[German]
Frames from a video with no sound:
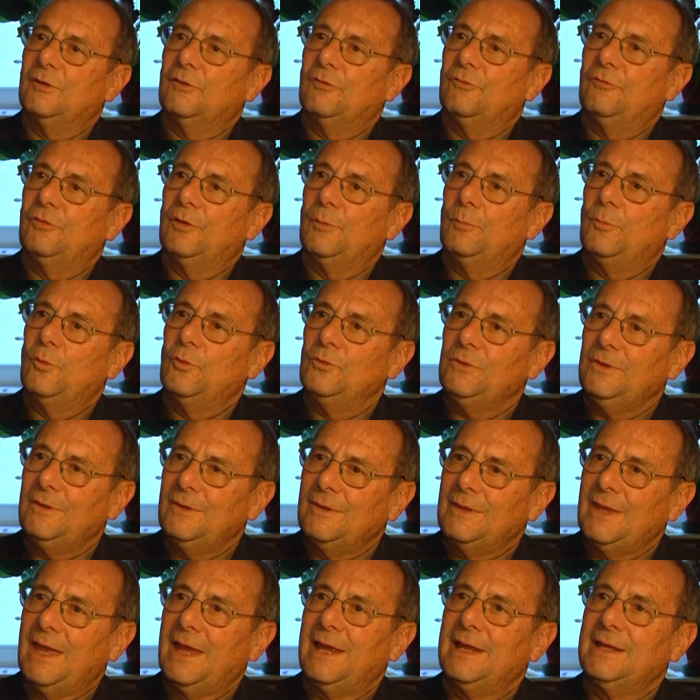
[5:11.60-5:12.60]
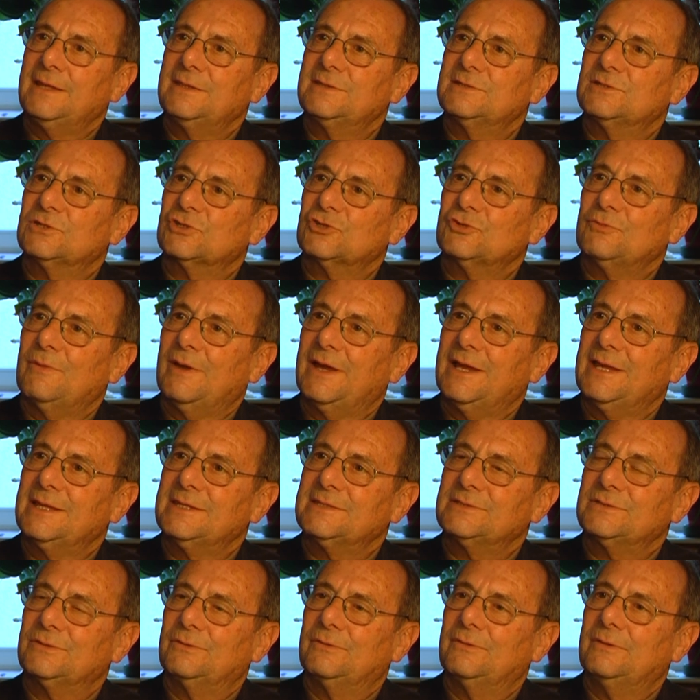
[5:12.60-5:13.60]
Verbundenheit zur
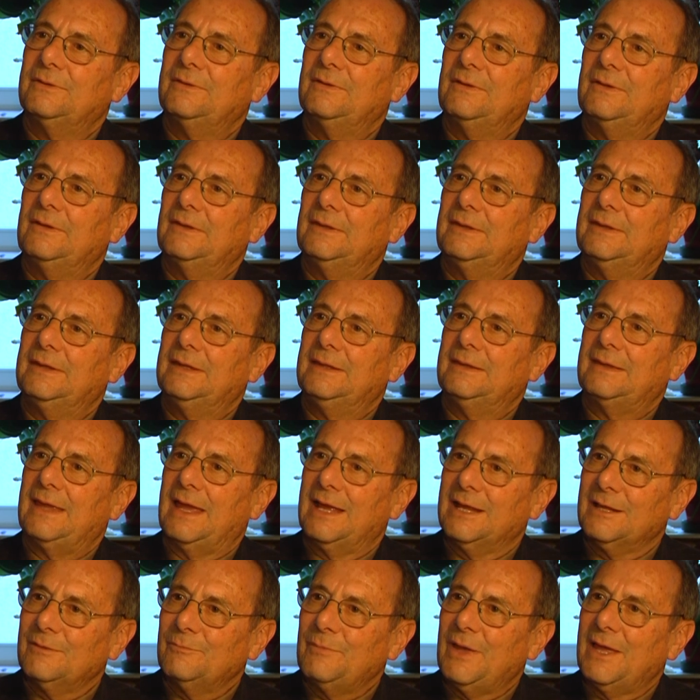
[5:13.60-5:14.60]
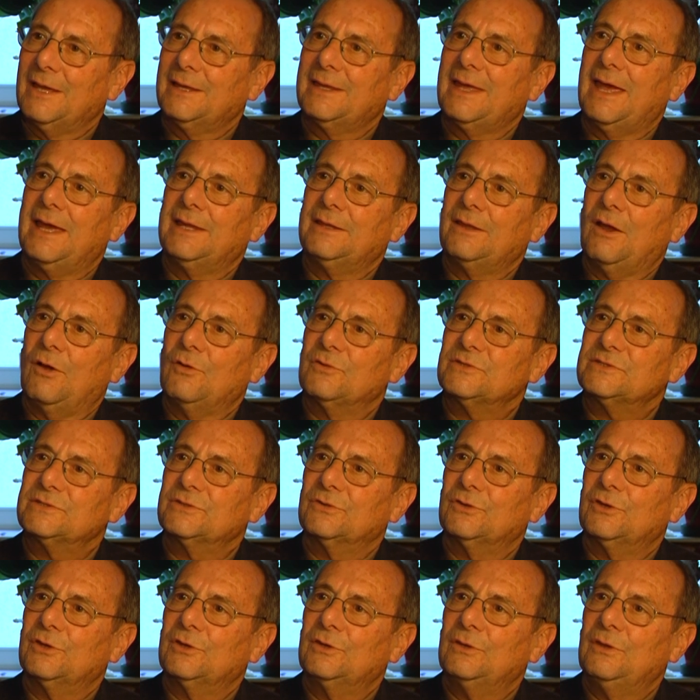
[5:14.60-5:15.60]
Schweiz und die Dankbarkeit
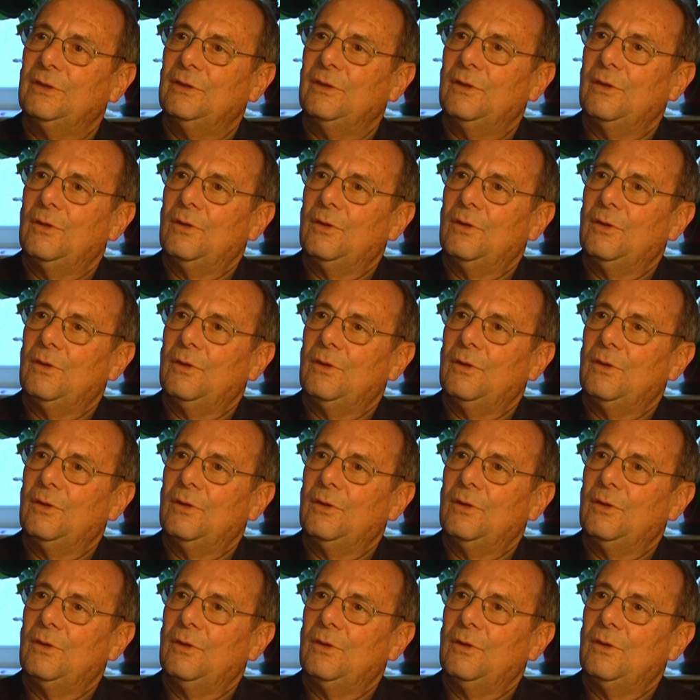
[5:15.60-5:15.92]
ausdrücken